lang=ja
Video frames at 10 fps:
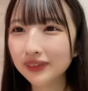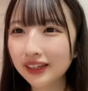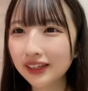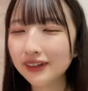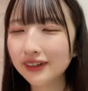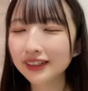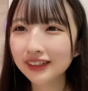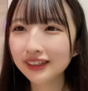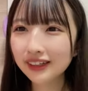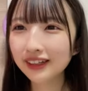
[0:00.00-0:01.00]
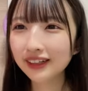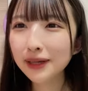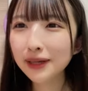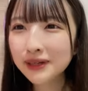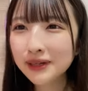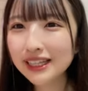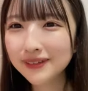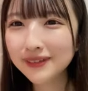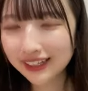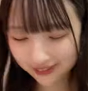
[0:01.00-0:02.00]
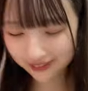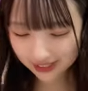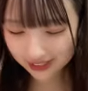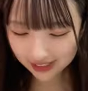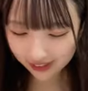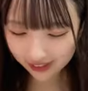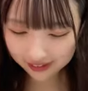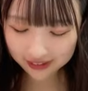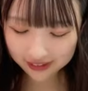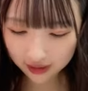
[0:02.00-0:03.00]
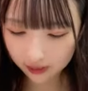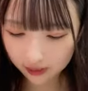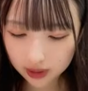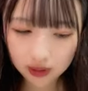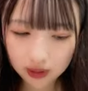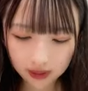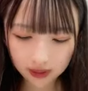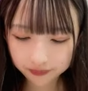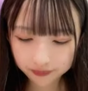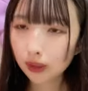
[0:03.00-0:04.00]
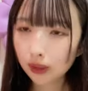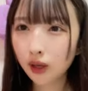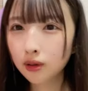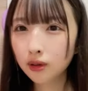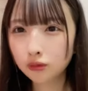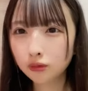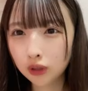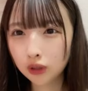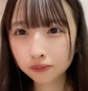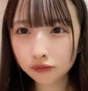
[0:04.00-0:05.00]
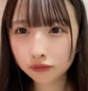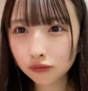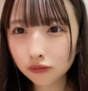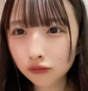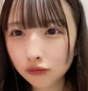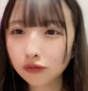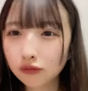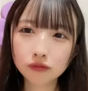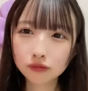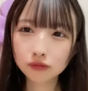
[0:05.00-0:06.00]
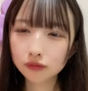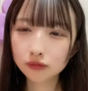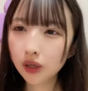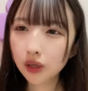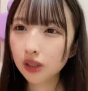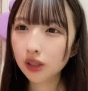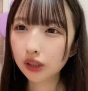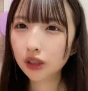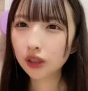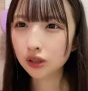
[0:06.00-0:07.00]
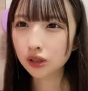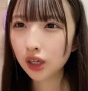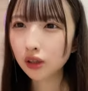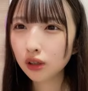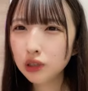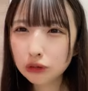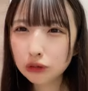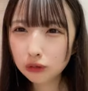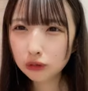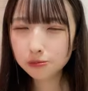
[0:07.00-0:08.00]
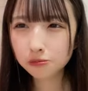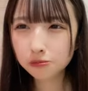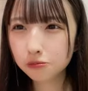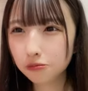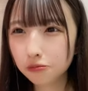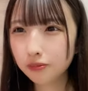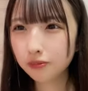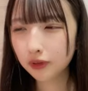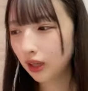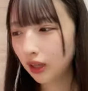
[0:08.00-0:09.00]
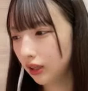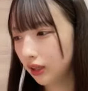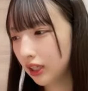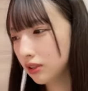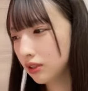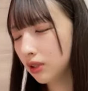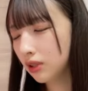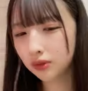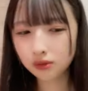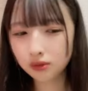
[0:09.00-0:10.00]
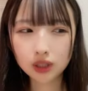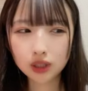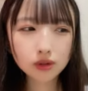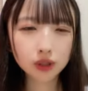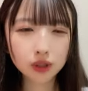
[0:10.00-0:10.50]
22日連続あれ1ここ2ここ3ここえ俺も見たいえー、できない普通に